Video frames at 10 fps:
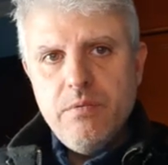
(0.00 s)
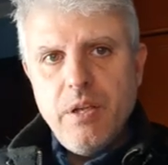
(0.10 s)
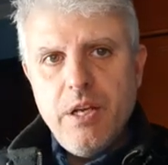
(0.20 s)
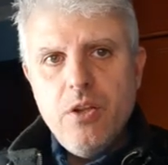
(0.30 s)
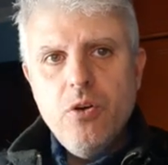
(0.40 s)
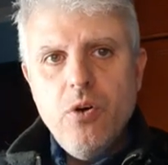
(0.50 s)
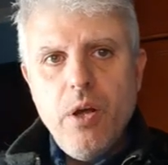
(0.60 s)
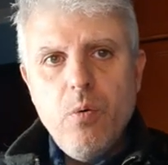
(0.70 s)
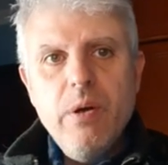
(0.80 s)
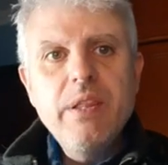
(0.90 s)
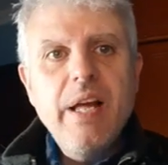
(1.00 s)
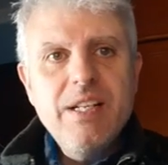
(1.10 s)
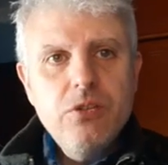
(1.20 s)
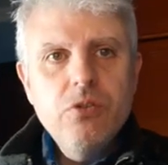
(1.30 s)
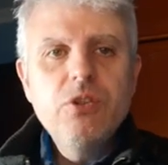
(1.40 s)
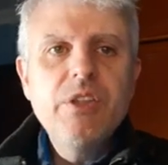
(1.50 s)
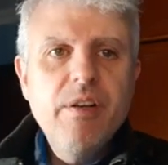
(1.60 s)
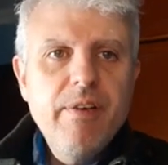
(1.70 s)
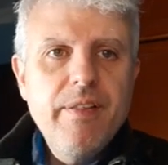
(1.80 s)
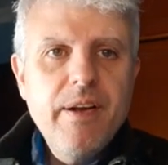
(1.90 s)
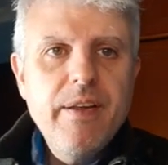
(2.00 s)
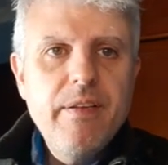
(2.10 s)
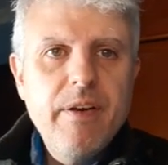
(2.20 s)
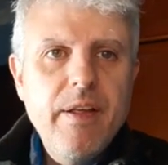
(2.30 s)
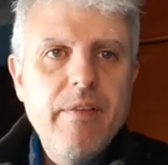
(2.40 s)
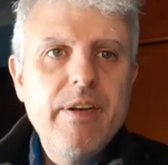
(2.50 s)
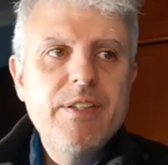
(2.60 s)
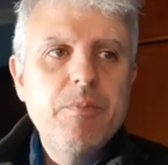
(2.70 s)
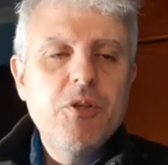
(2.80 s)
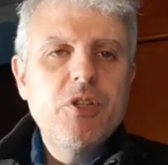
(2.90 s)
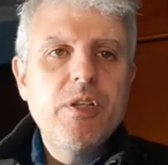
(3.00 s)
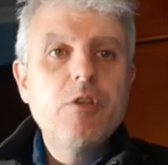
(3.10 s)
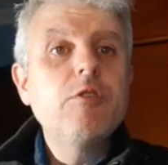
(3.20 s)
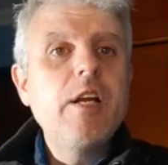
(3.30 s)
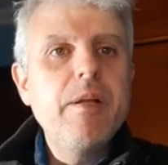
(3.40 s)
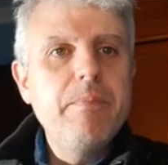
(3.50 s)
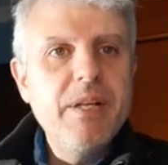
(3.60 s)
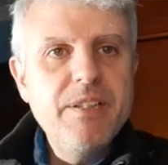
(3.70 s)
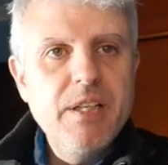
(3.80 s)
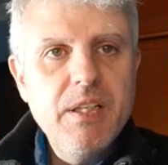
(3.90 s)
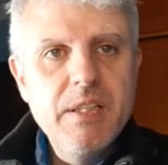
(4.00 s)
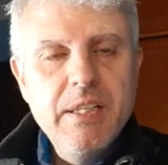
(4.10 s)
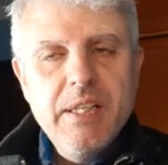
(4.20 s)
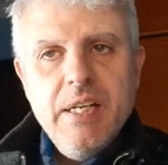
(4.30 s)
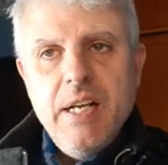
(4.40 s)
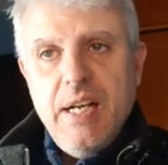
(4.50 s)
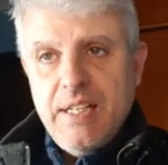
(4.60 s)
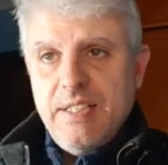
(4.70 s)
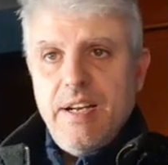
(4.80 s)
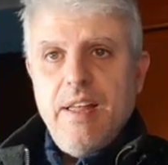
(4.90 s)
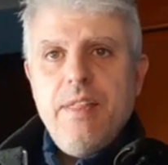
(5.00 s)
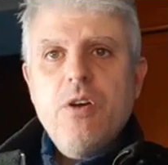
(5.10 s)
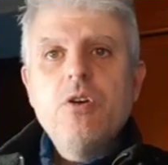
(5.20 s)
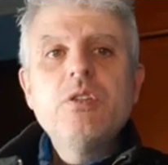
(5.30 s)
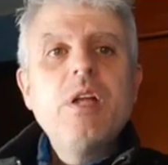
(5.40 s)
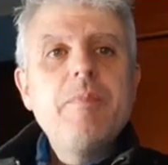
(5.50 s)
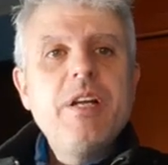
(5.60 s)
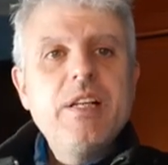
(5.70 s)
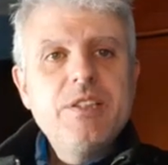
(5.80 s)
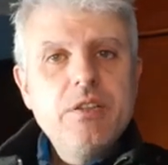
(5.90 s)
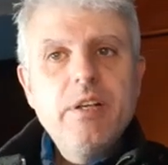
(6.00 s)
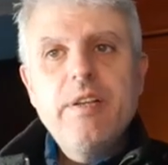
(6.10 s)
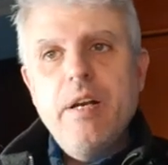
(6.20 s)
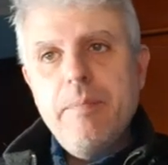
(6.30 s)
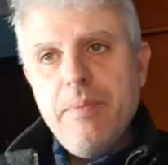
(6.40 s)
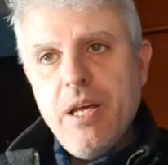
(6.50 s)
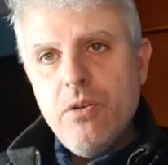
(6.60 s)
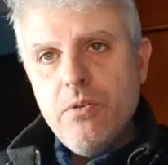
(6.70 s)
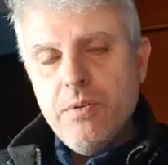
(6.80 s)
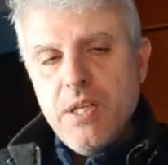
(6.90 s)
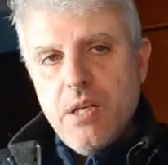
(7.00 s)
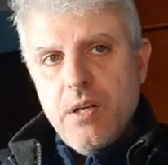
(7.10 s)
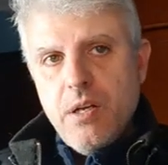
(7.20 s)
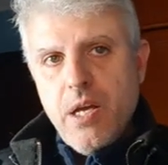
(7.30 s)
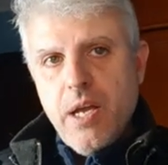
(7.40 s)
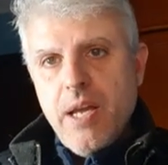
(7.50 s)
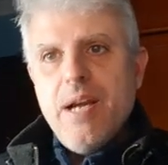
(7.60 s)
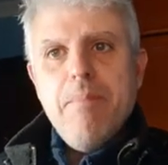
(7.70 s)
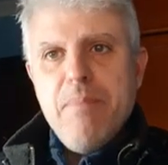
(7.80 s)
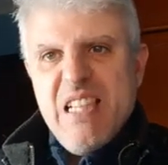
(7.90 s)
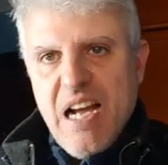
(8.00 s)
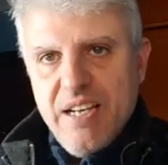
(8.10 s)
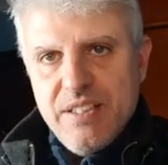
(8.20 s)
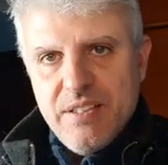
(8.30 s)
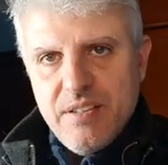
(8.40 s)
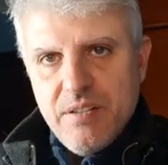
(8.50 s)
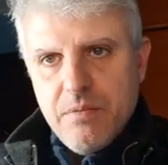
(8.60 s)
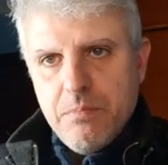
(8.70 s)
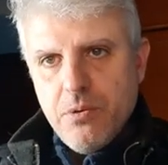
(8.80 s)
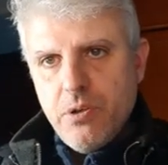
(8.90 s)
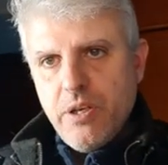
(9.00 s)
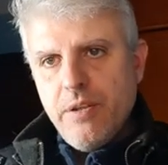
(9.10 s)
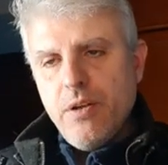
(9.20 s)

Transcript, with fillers: tenido en cuenta esto, sí es verdad que debería haberse procedido a una limpieza. Las tareas de contaminación y de limpiado eh, eran vitales porque